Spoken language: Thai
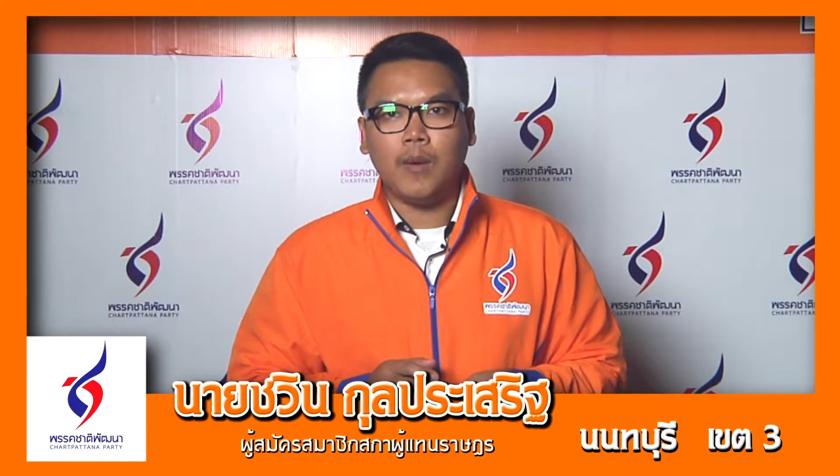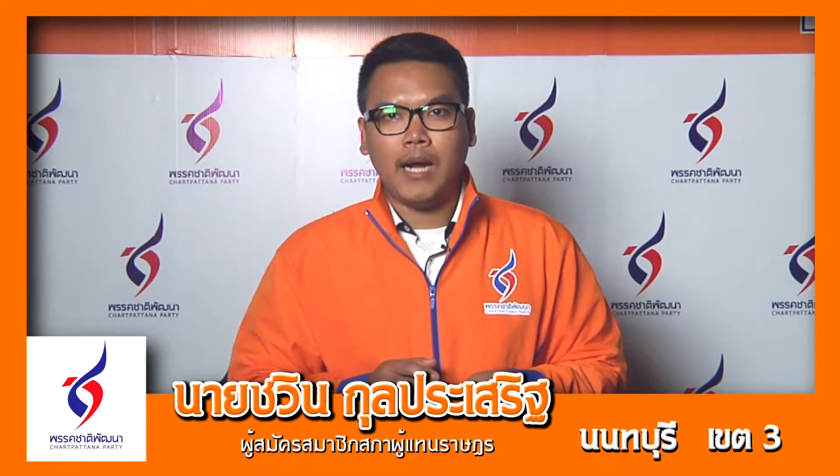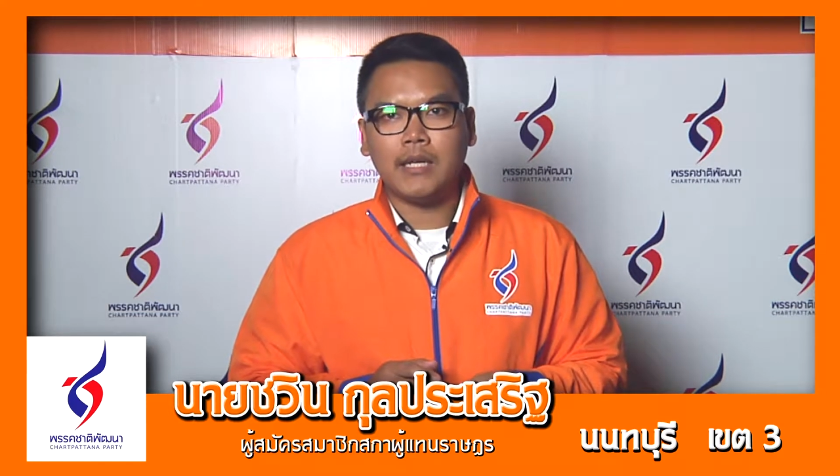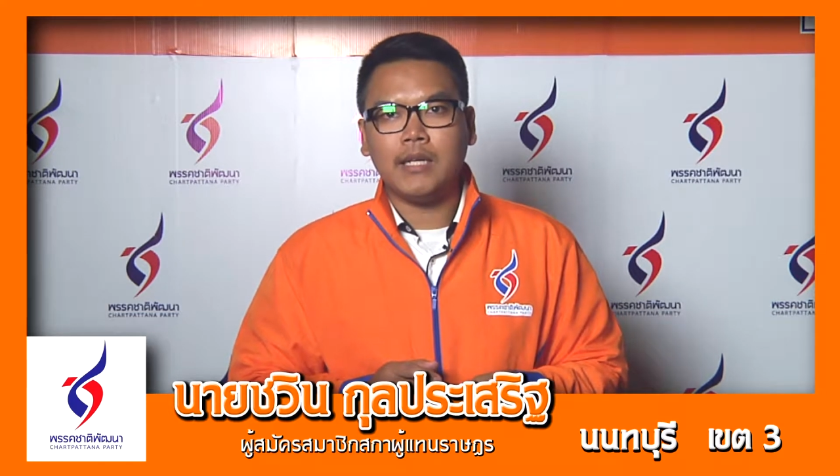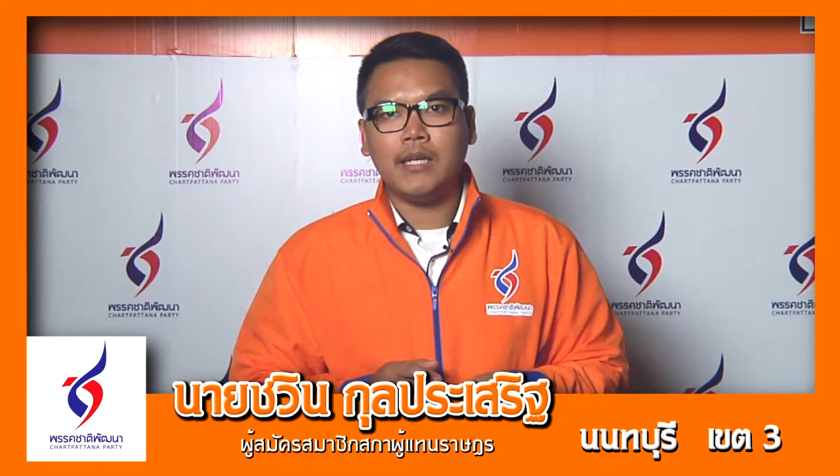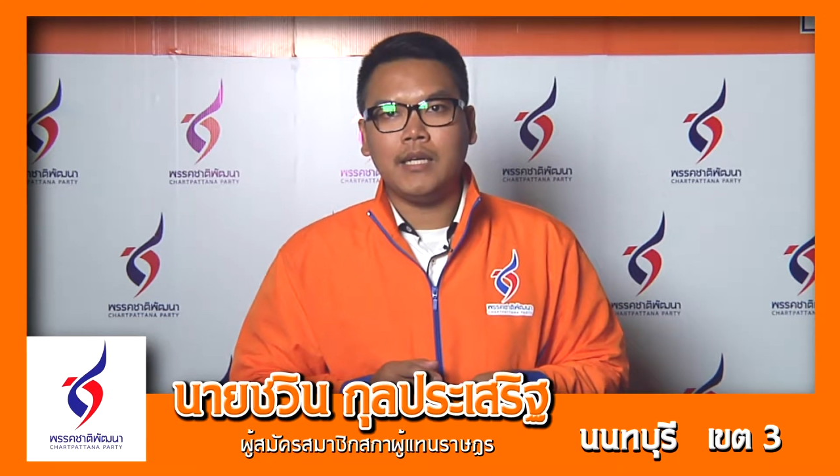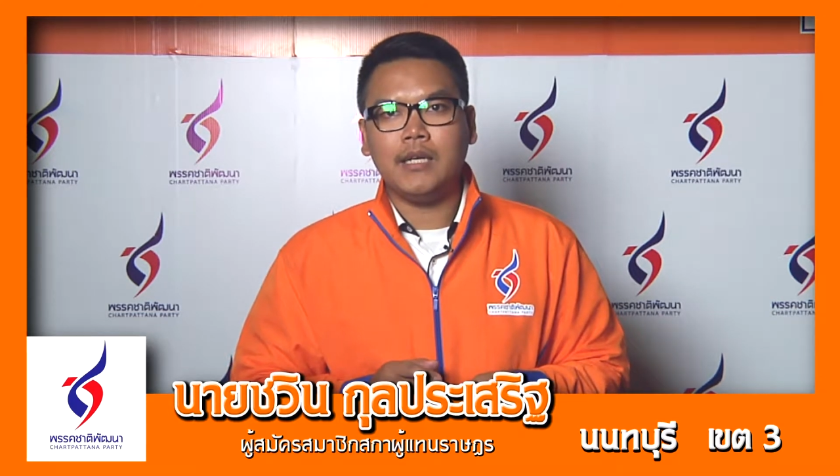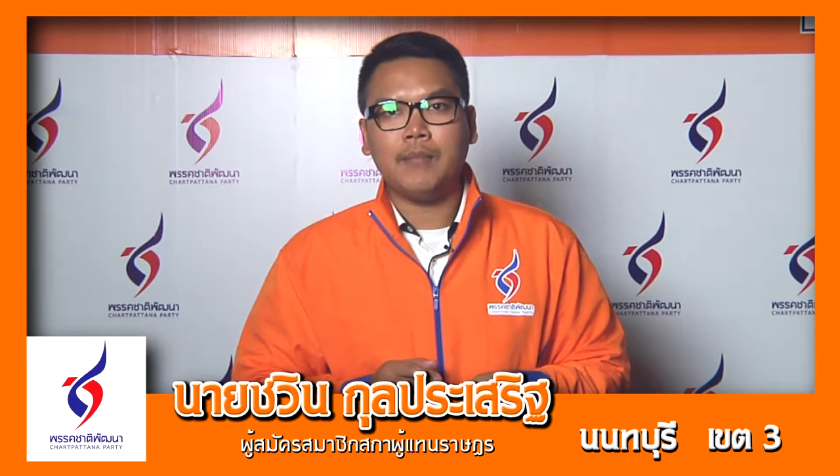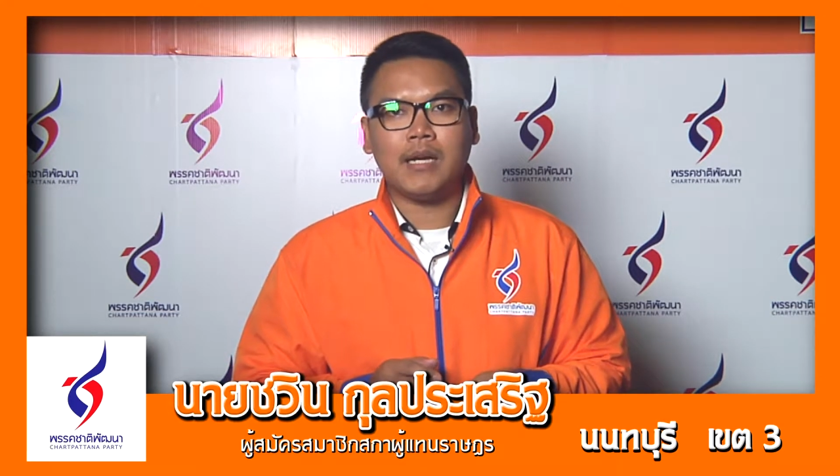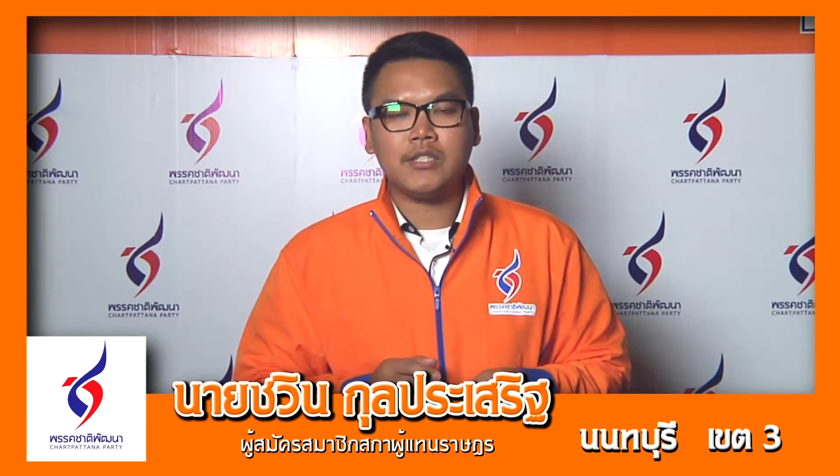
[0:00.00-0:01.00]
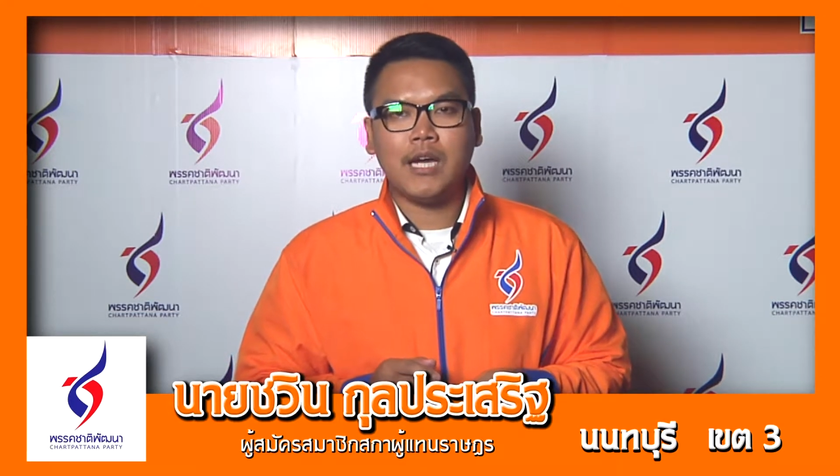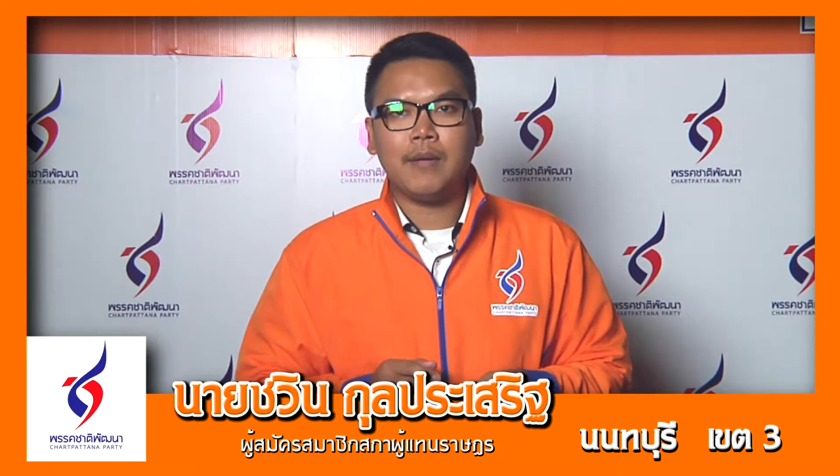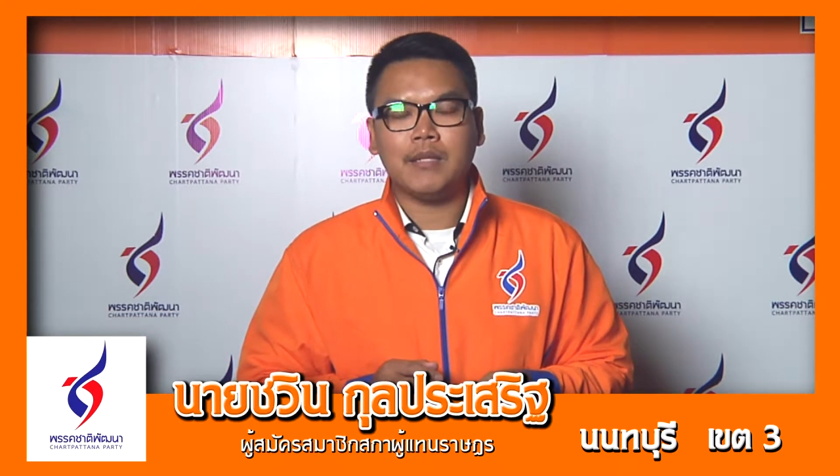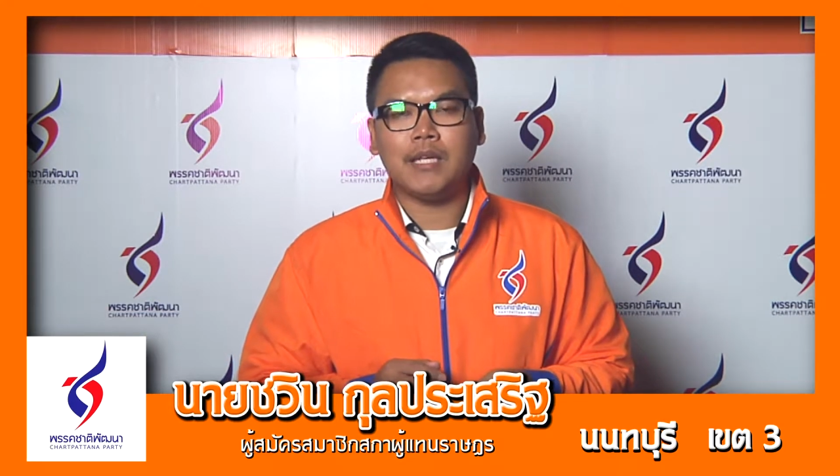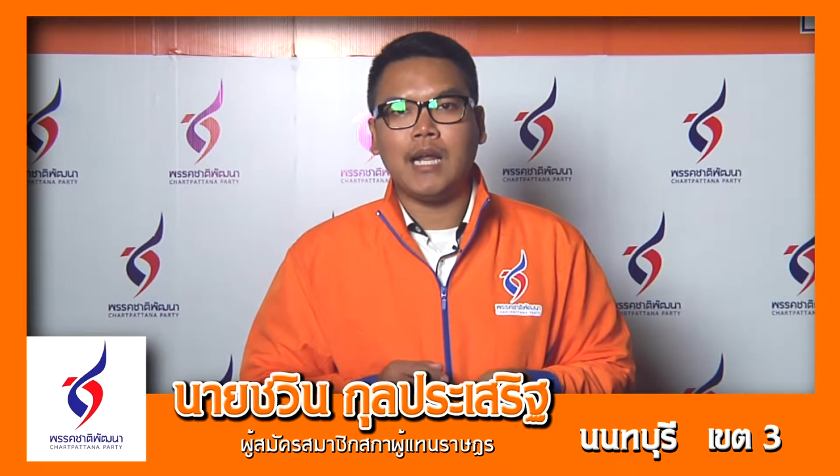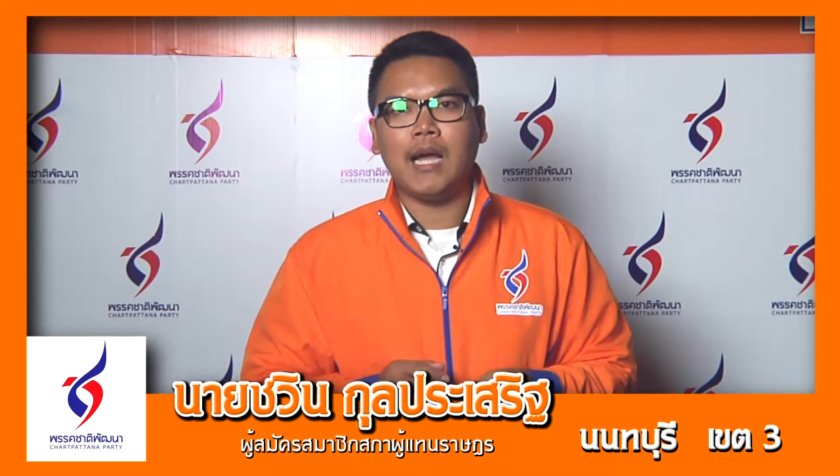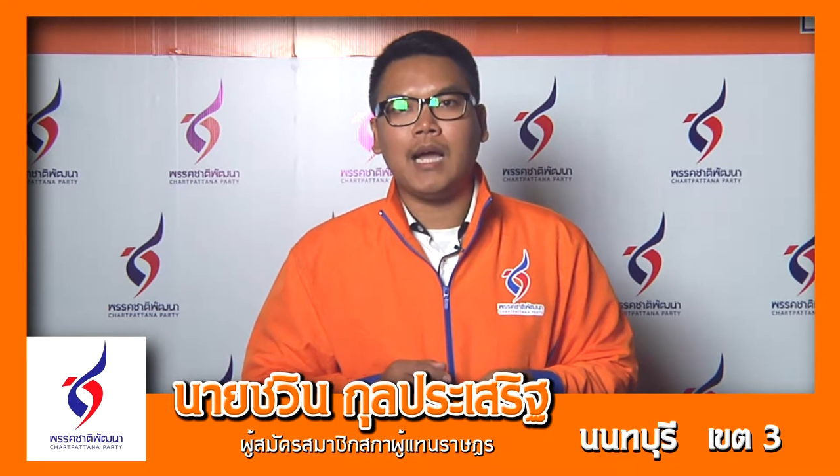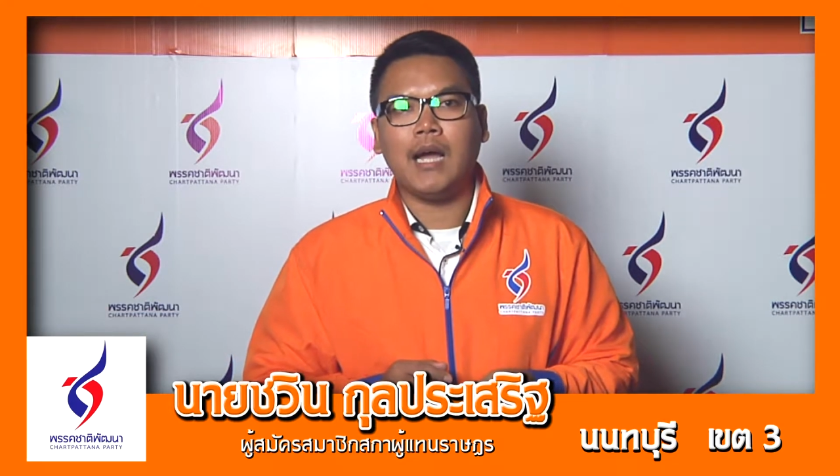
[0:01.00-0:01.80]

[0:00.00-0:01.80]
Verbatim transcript: พักนี้พักชาติพัฒนา